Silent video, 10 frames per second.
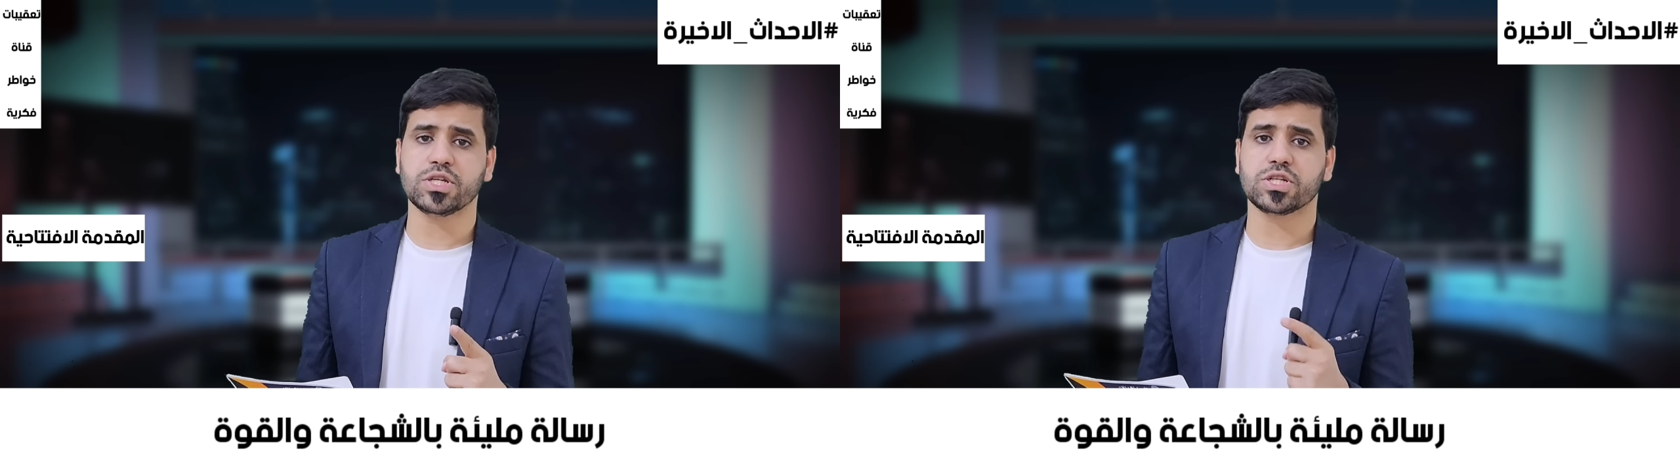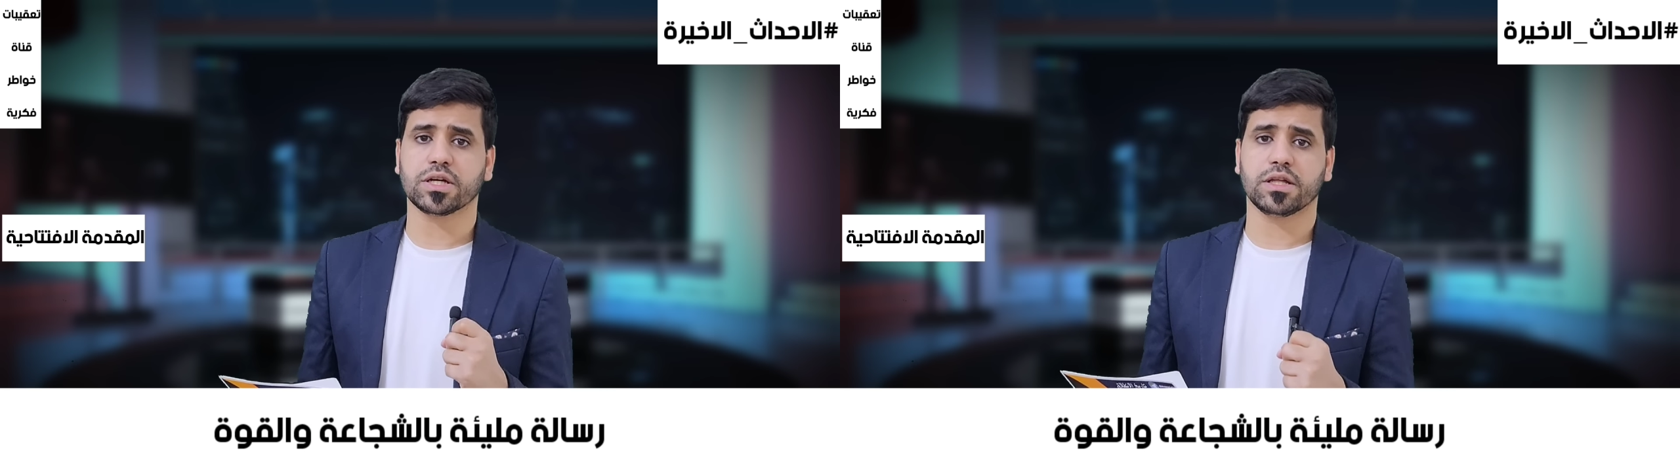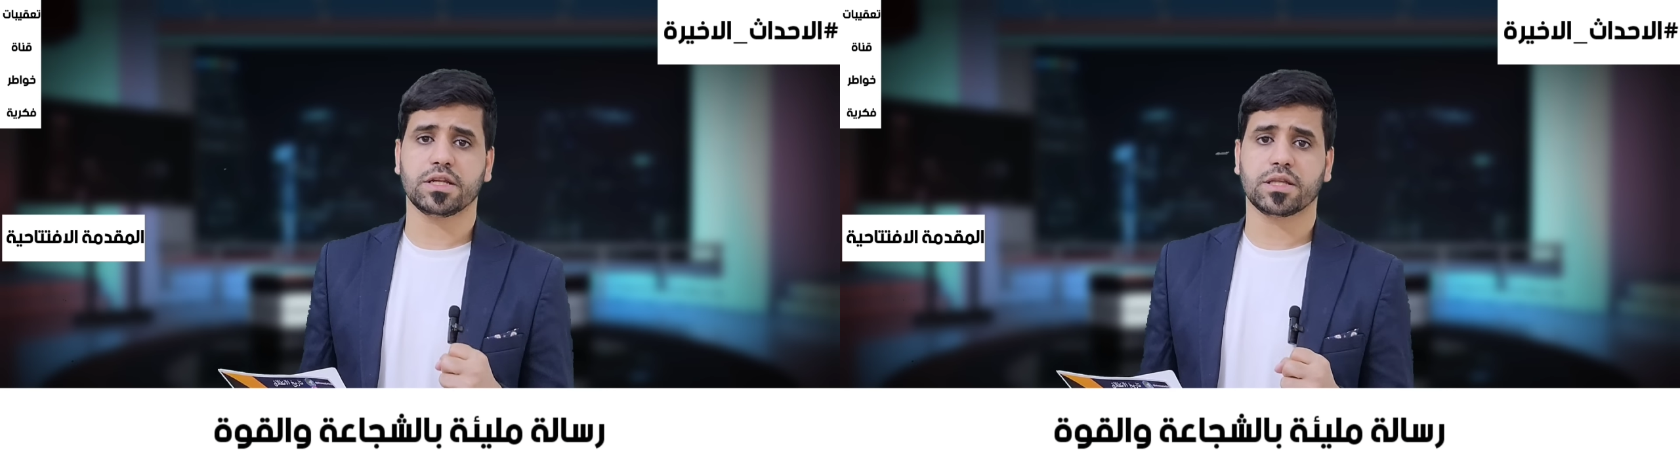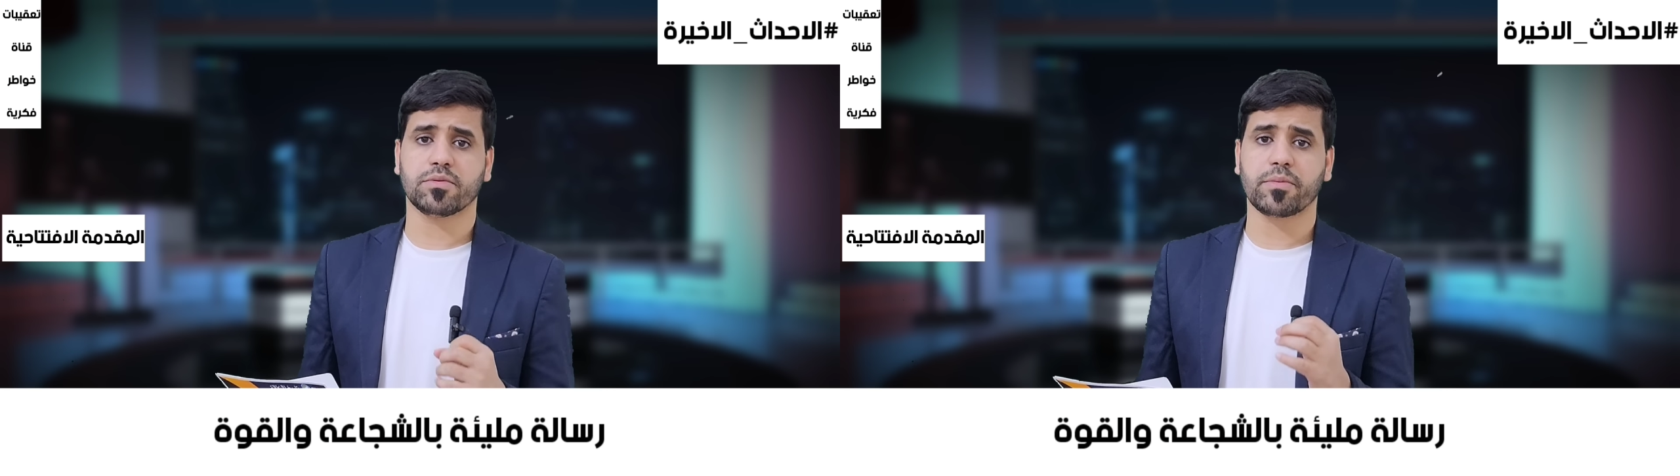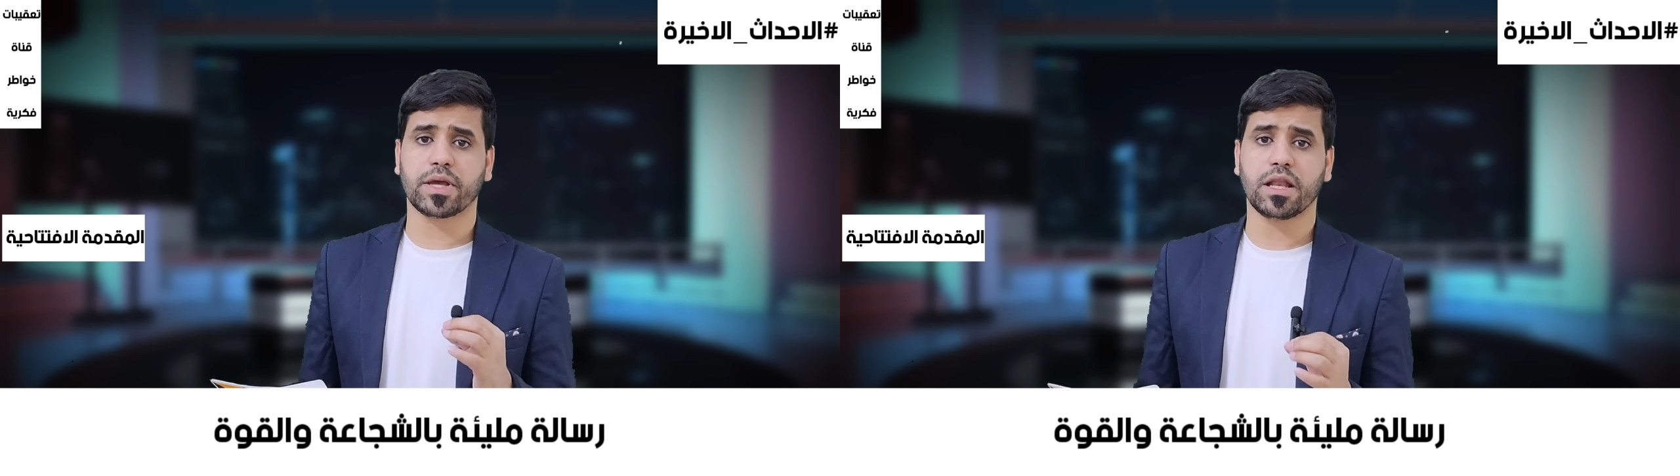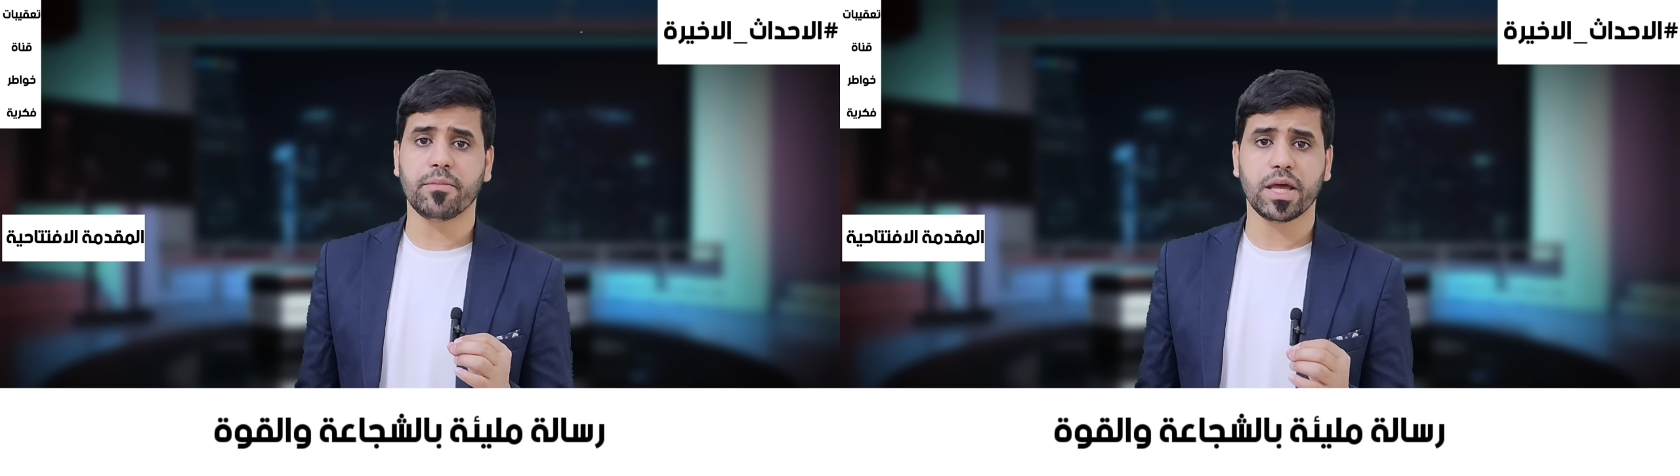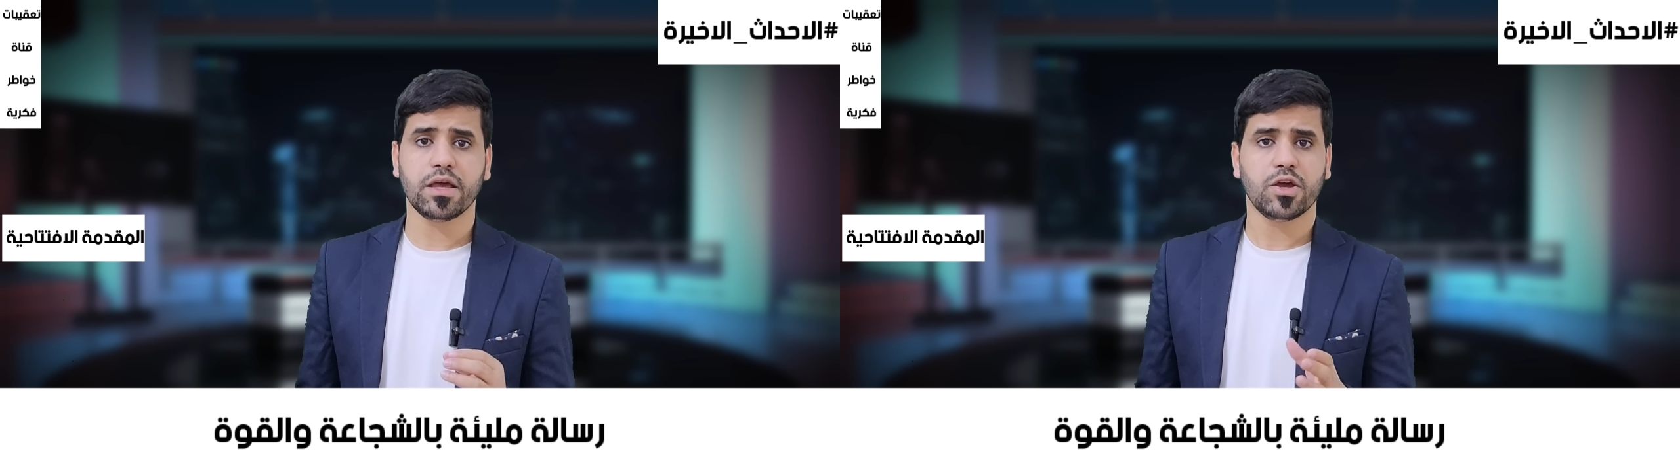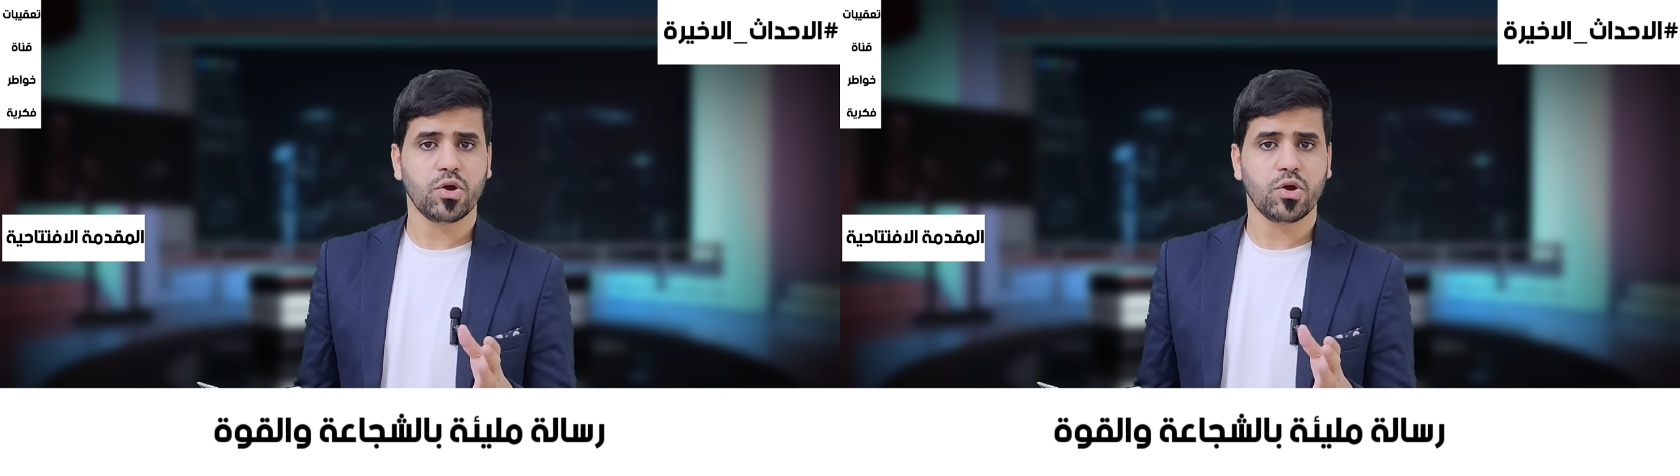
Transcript: إن شاء الله إلى تمام كلامها